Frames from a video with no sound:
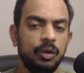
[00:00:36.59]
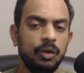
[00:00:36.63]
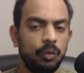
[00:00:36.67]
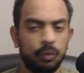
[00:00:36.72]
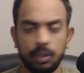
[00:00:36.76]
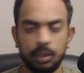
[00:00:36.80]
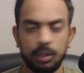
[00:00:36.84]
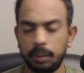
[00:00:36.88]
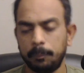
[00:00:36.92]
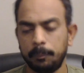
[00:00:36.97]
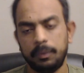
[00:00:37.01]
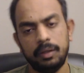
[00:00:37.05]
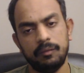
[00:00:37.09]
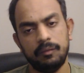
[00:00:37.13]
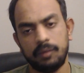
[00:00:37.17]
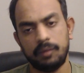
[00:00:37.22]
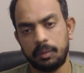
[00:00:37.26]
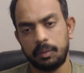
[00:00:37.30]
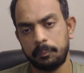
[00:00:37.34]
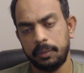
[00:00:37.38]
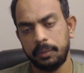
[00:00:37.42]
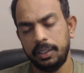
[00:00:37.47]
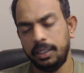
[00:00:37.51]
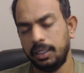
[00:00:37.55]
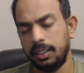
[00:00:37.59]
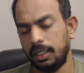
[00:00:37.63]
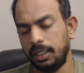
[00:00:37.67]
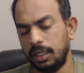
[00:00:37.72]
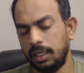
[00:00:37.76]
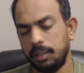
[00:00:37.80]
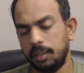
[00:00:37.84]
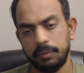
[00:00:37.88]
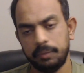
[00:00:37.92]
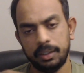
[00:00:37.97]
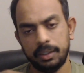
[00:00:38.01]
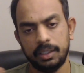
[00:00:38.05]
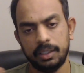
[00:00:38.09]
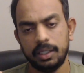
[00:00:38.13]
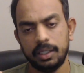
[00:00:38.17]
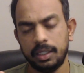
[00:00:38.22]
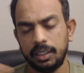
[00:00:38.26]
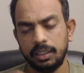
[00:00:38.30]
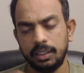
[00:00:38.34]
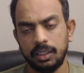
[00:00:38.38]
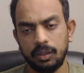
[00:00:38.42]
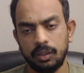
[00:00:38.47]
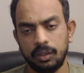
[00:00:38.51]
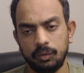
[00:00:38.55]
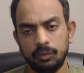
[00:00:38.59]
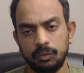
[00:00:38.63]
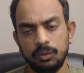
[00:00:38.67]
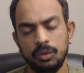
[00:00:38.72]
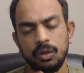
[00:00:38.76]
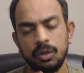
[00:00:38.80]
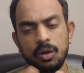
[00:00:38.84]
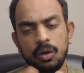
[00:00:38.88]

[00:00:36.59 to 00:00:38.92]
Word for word: ஒரு கம்பெனியில் ஒர்க் பண்ணிகிட்டு இருக்கலாம் எதாக இருந்தாலும்